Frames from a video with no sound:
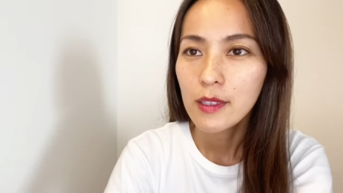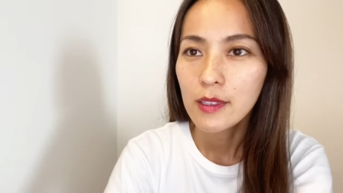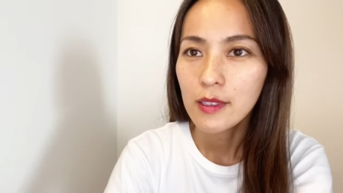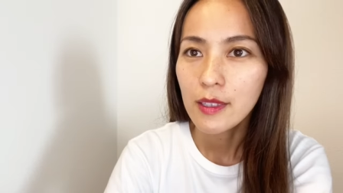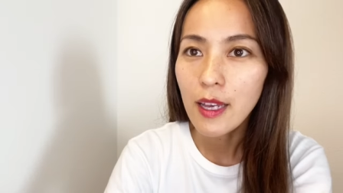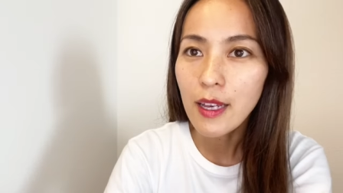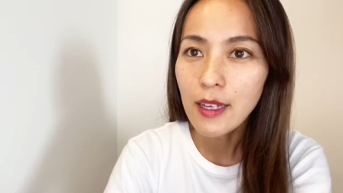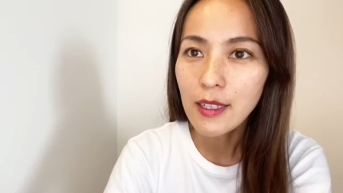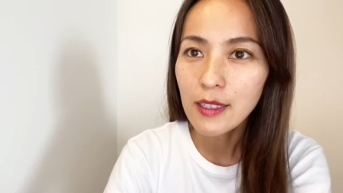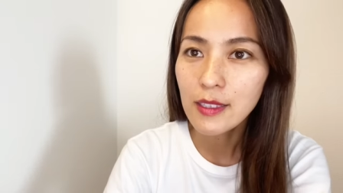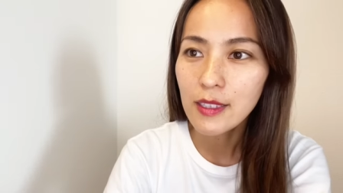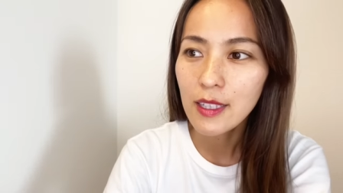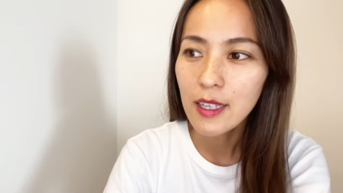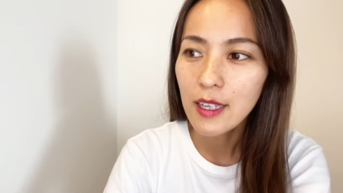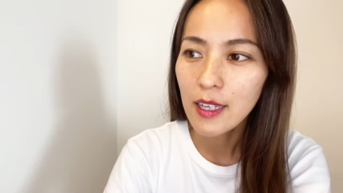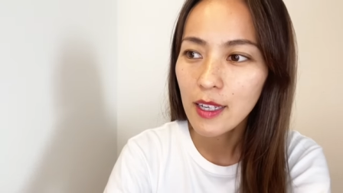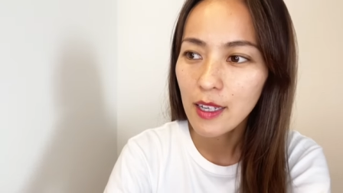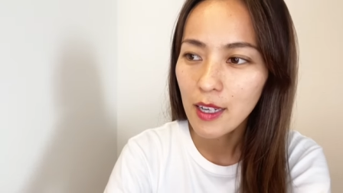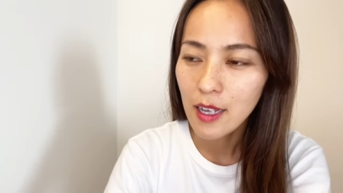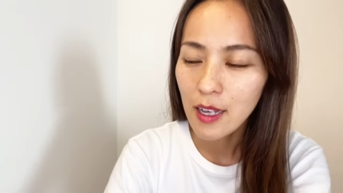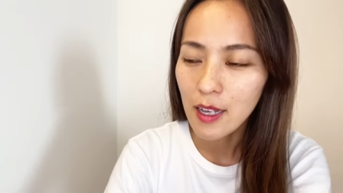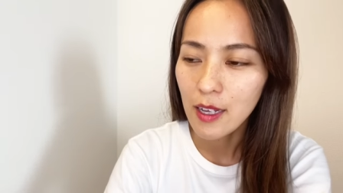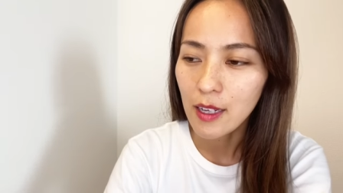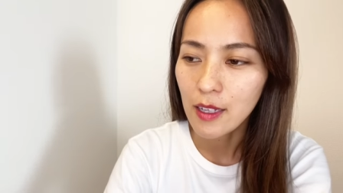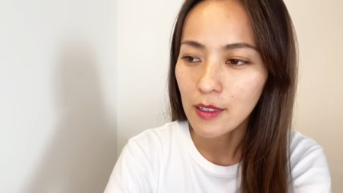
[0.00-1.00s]
男性
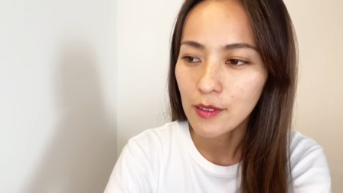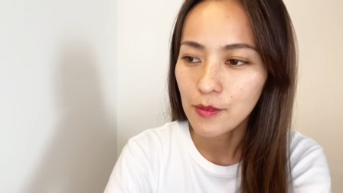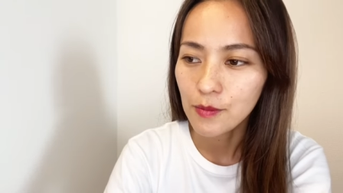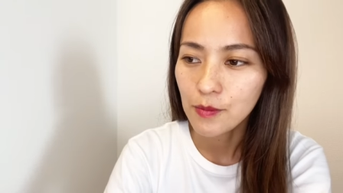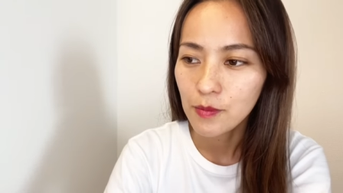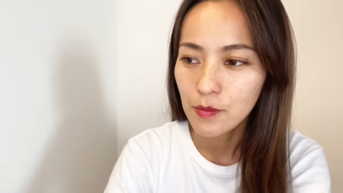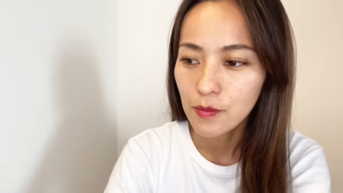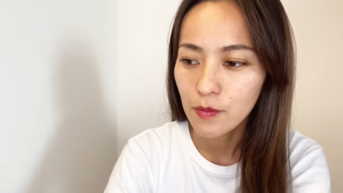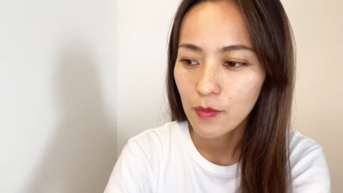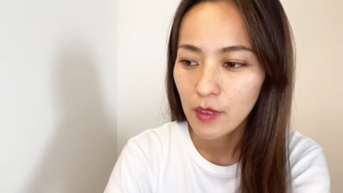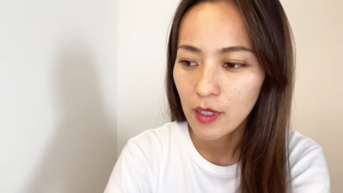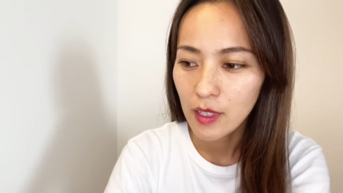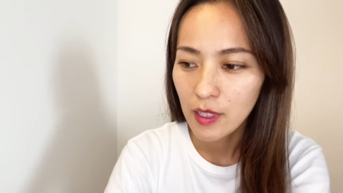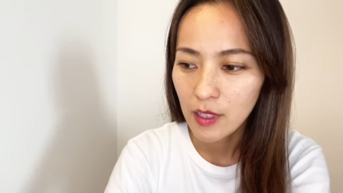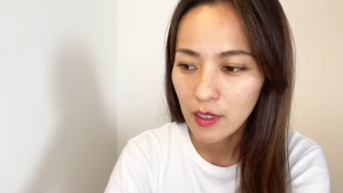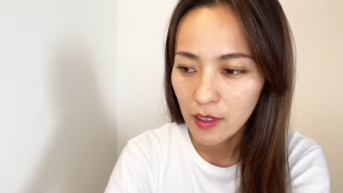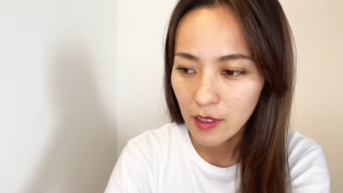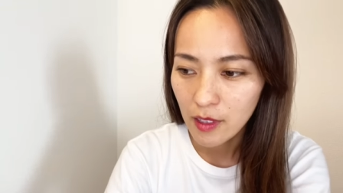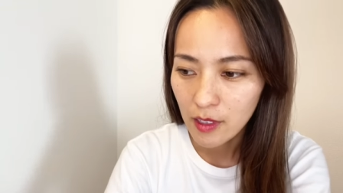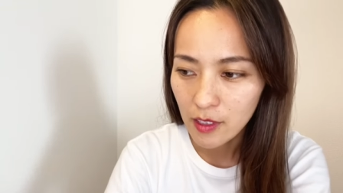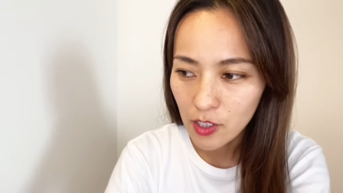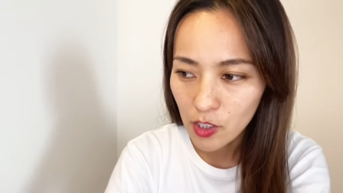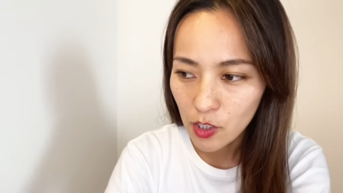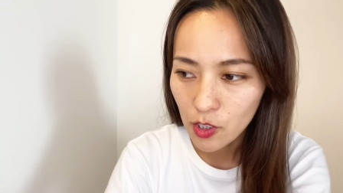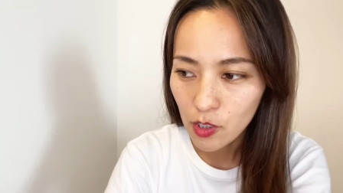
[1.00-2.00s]
が行っ
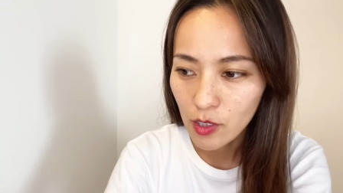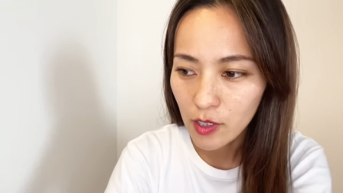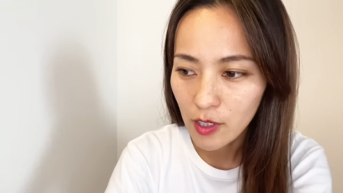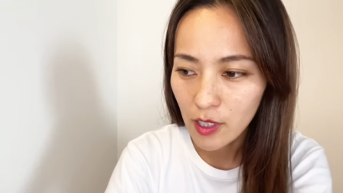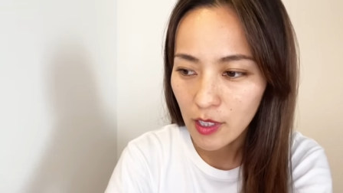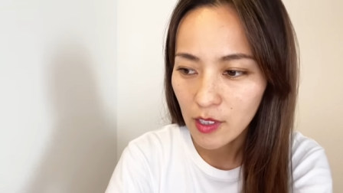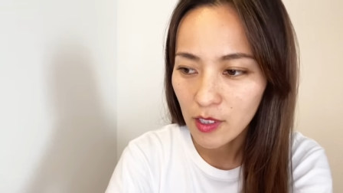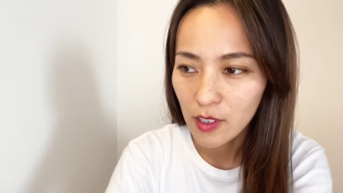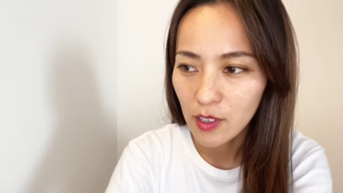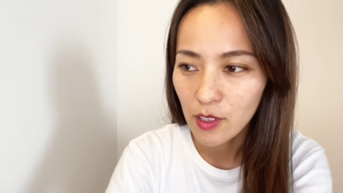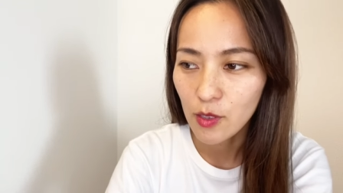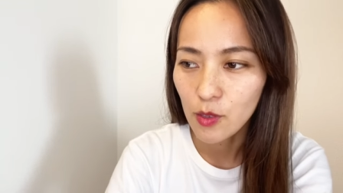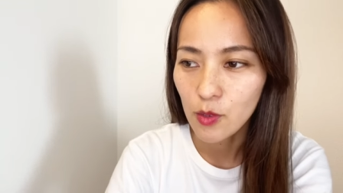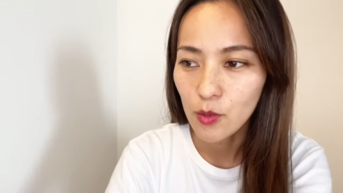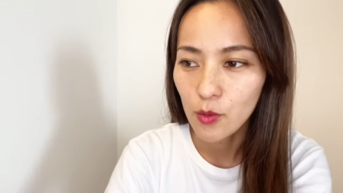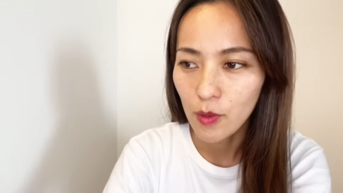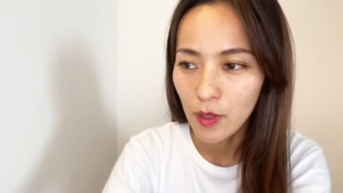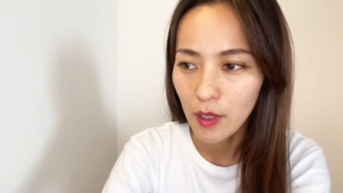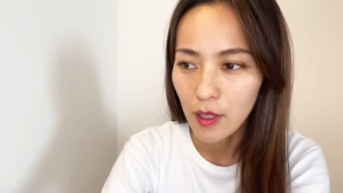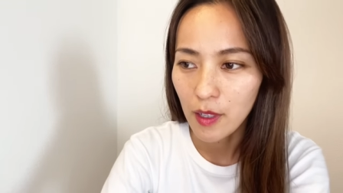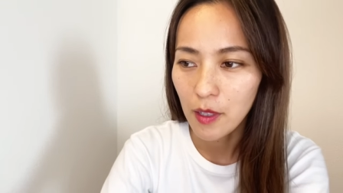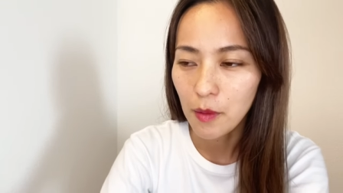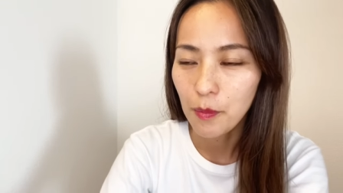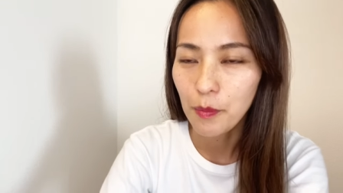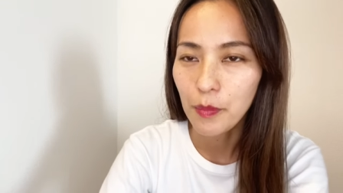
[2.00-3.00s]
た瞬間っていうの
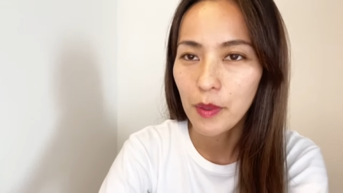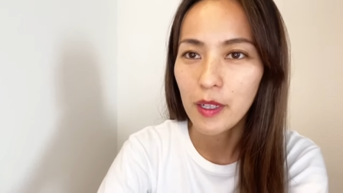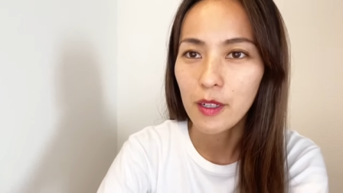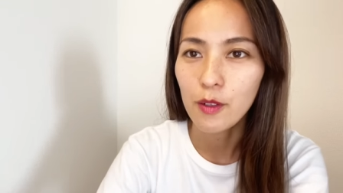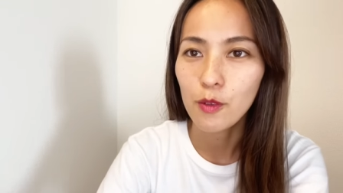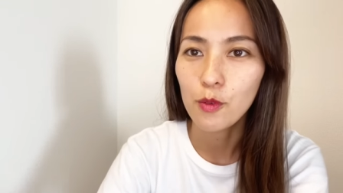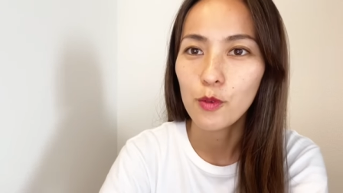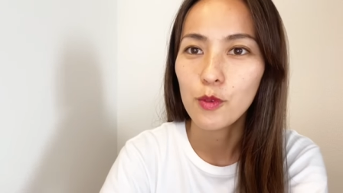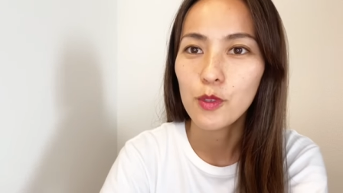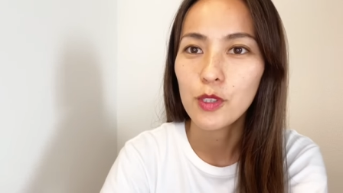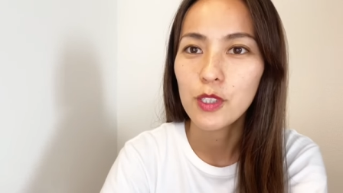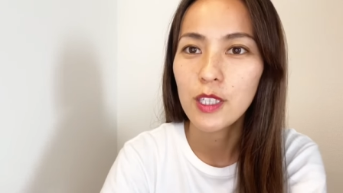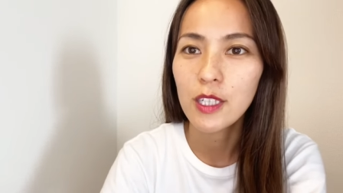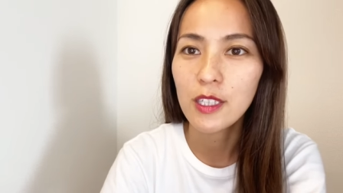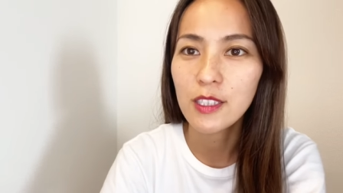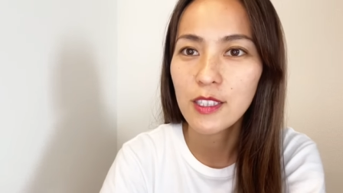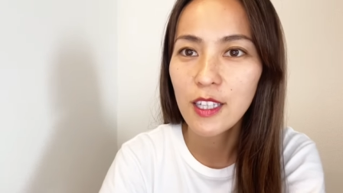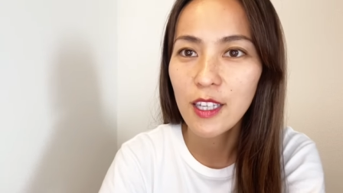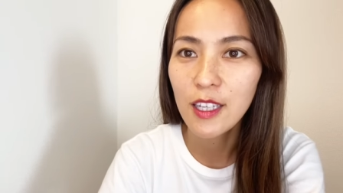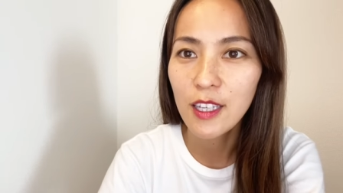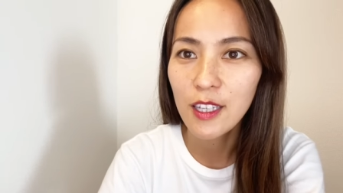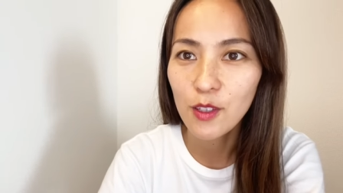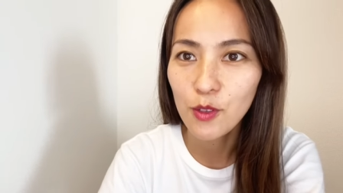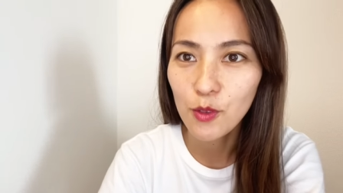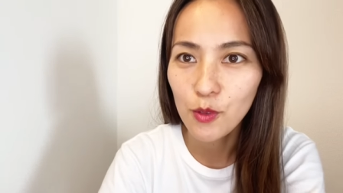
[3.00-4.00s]
はやっぱこう射
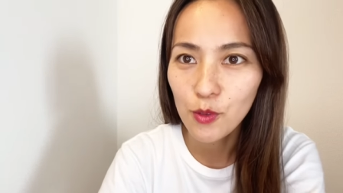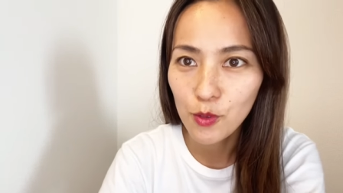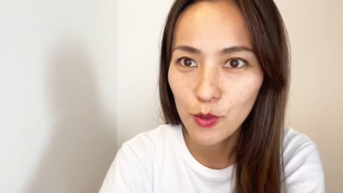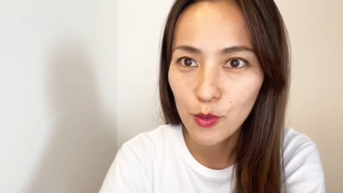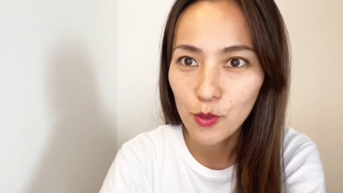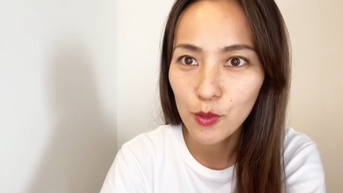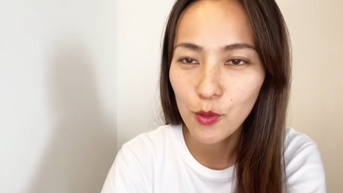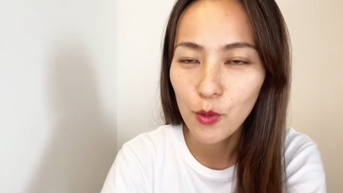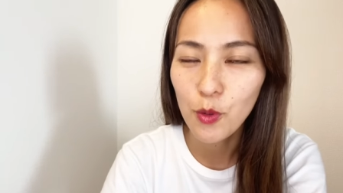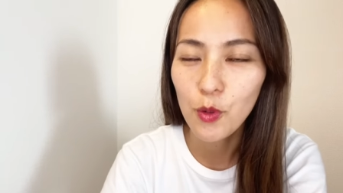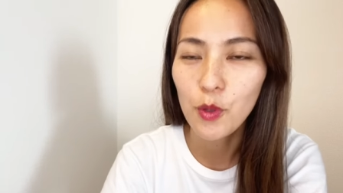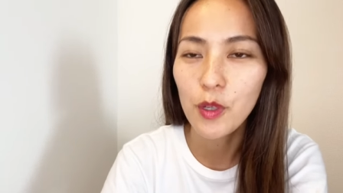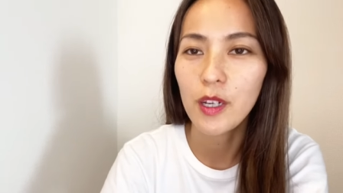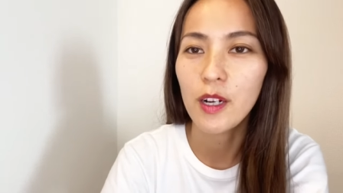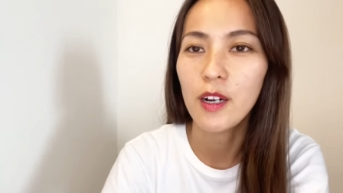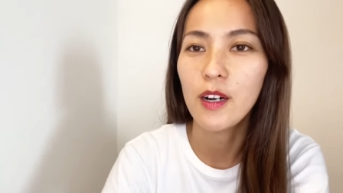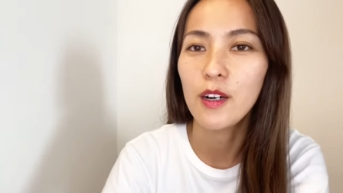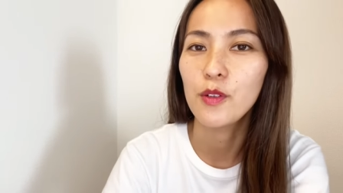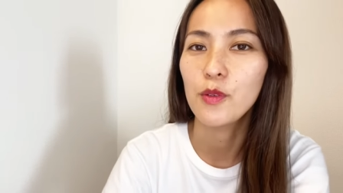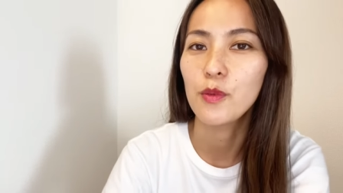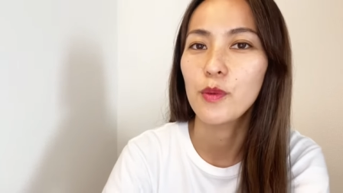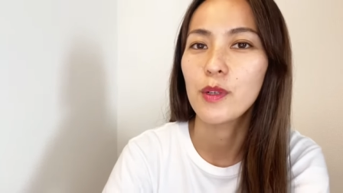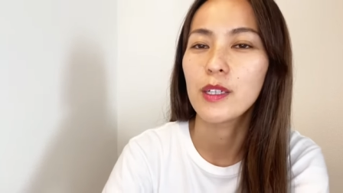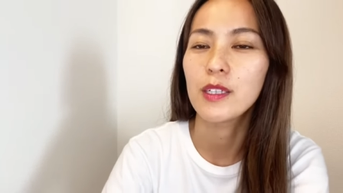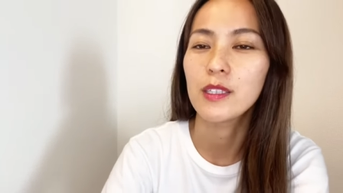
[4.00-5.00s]
精という行為があ
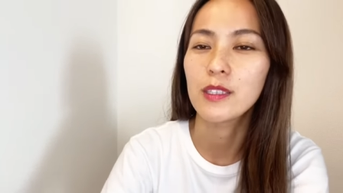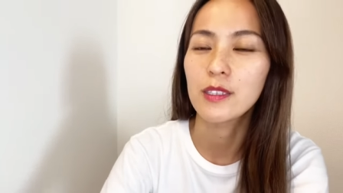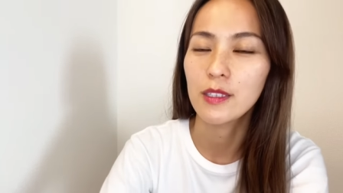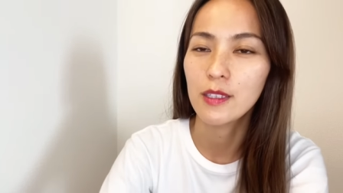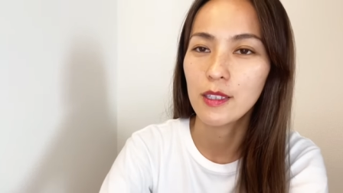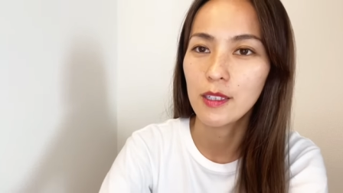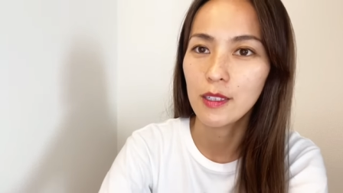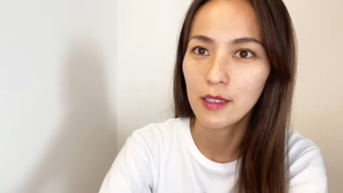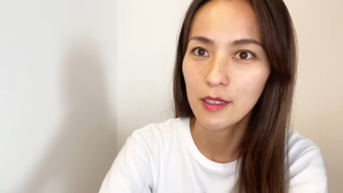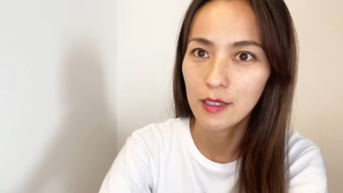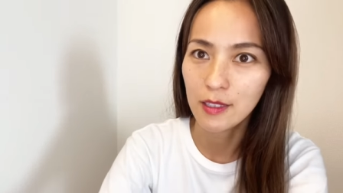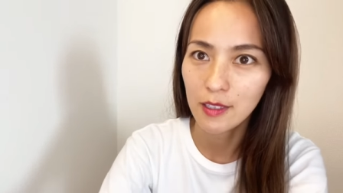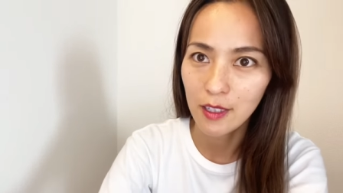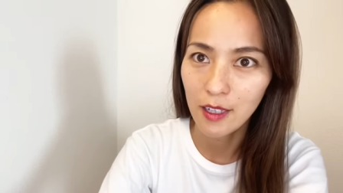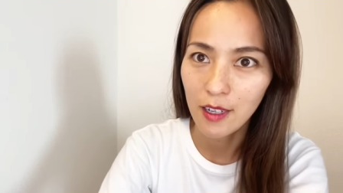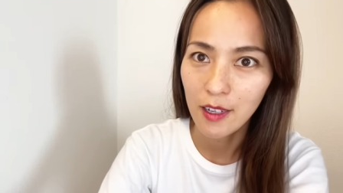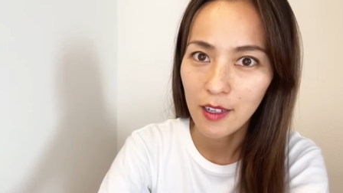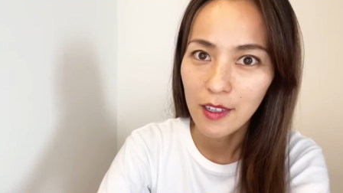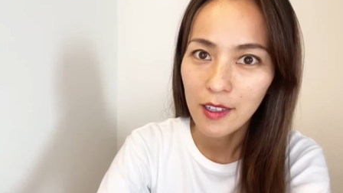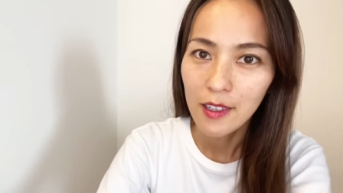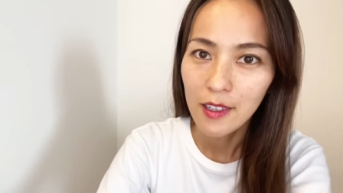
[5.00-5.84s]
るわけじゃないですか